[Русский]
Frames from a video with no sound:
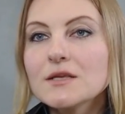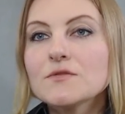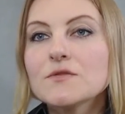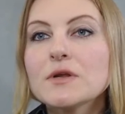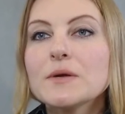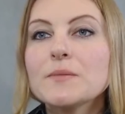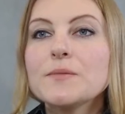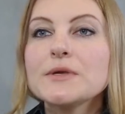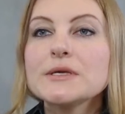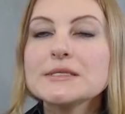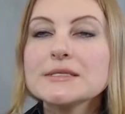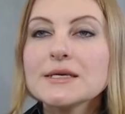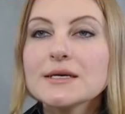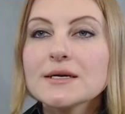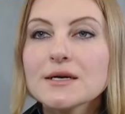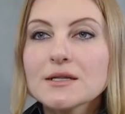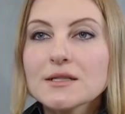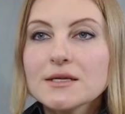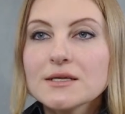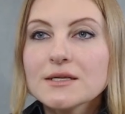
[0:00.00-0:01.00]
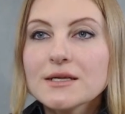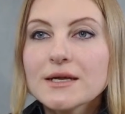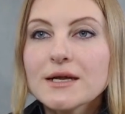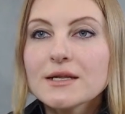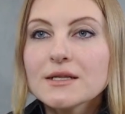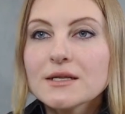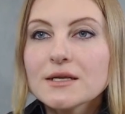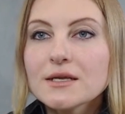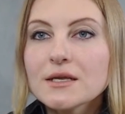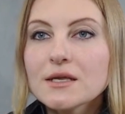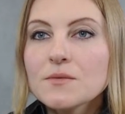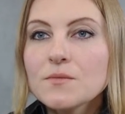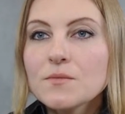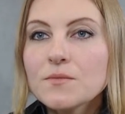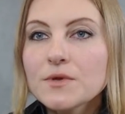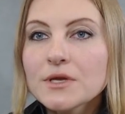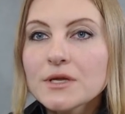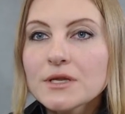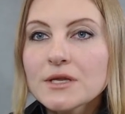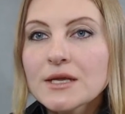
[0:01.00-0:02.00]
европейских колониальных
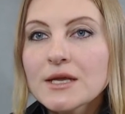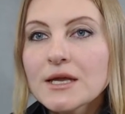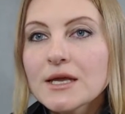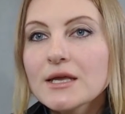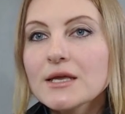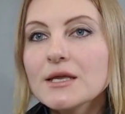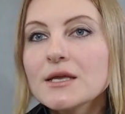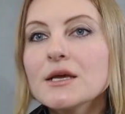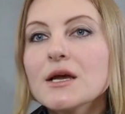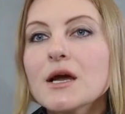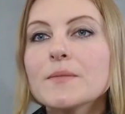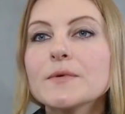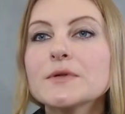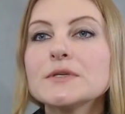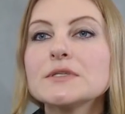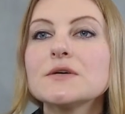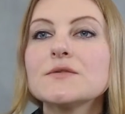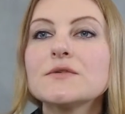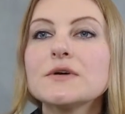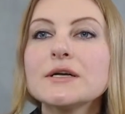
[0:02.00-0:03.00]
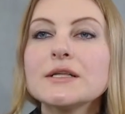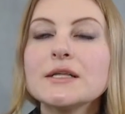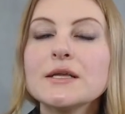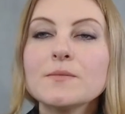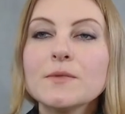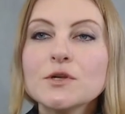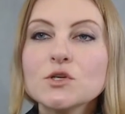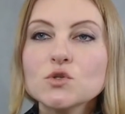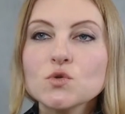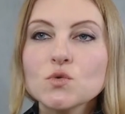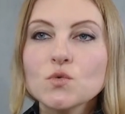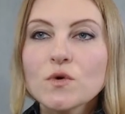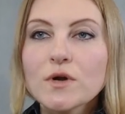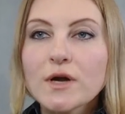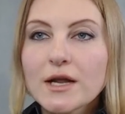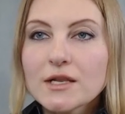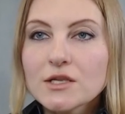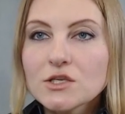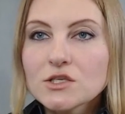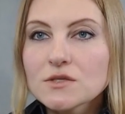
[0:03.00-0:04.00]
империй и образования большого
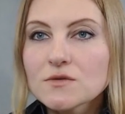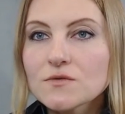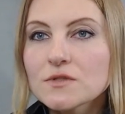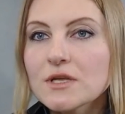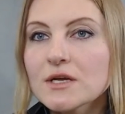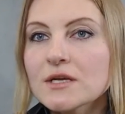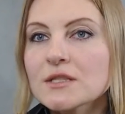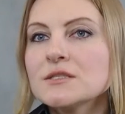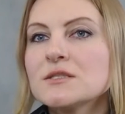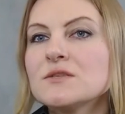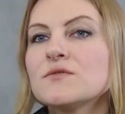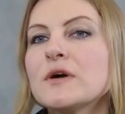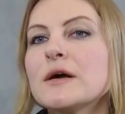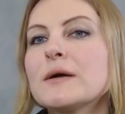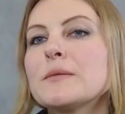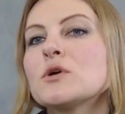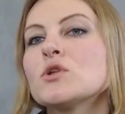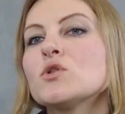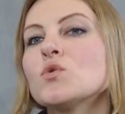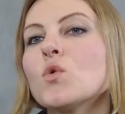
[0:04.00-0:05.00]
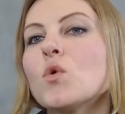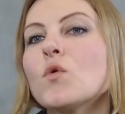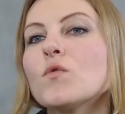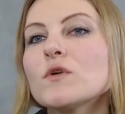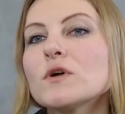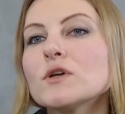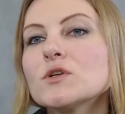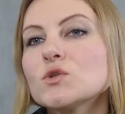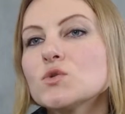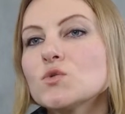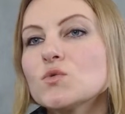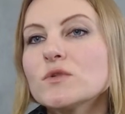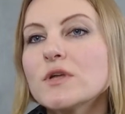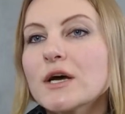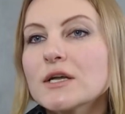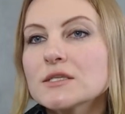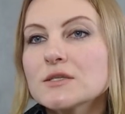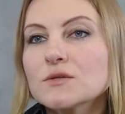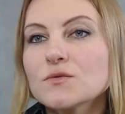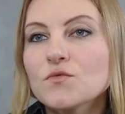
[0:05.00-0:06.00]
количества так называемых новых
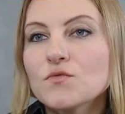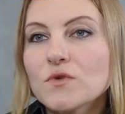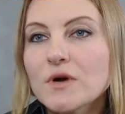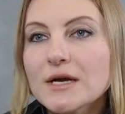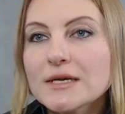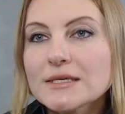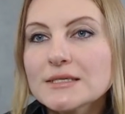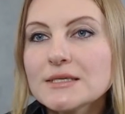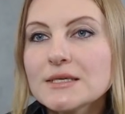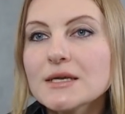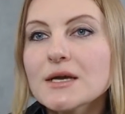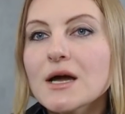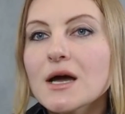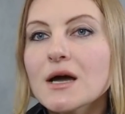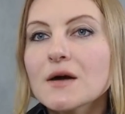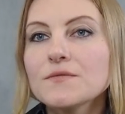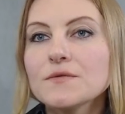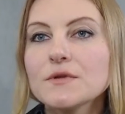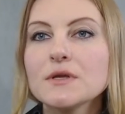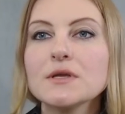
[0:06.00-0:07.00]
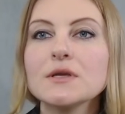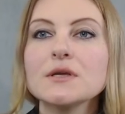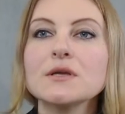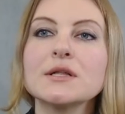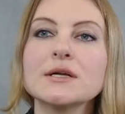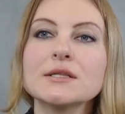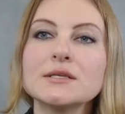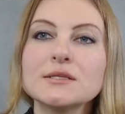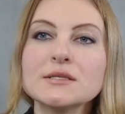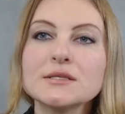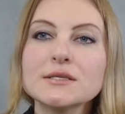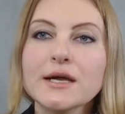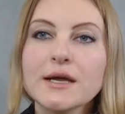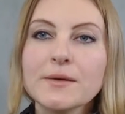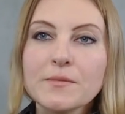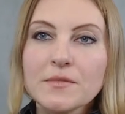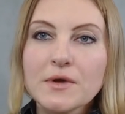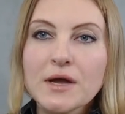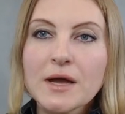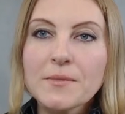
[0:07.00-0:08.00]
государств в Азии, Африке и
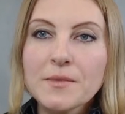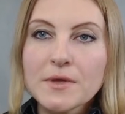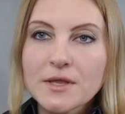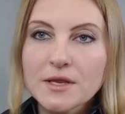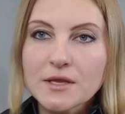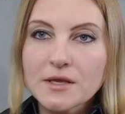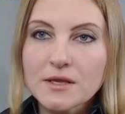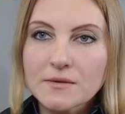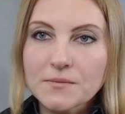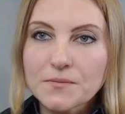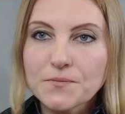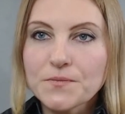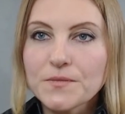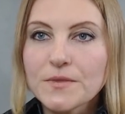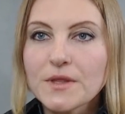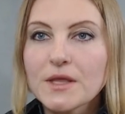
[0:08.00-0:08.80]
Латинской Америке